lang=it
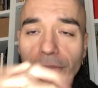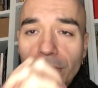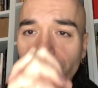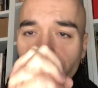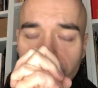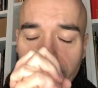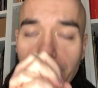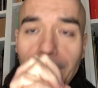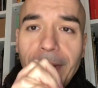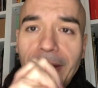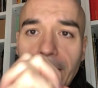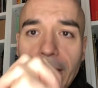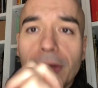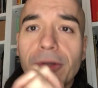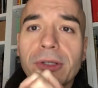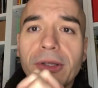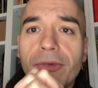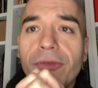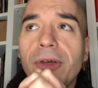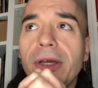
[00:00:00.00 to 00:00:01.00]
io ve ne
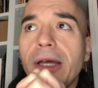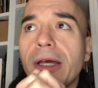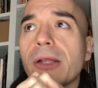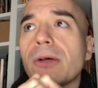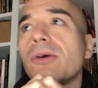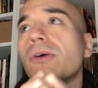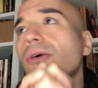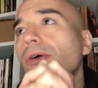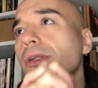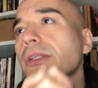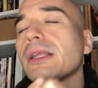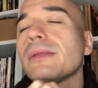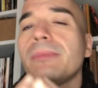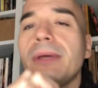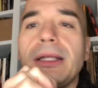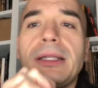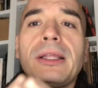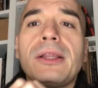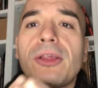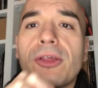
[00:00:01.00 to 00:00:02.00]
prego davvero, oltre a
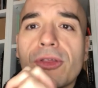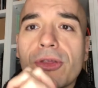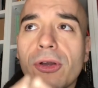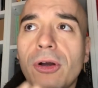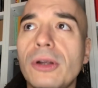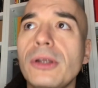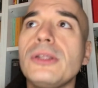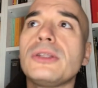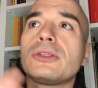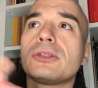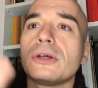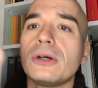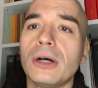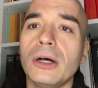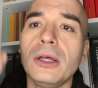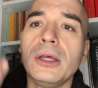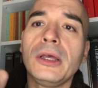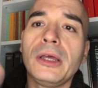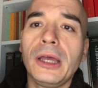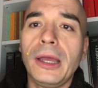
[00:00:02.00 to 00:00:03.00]
mettere il
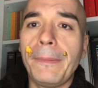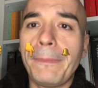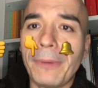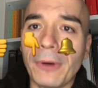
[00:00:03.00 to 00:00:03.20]
solito eh,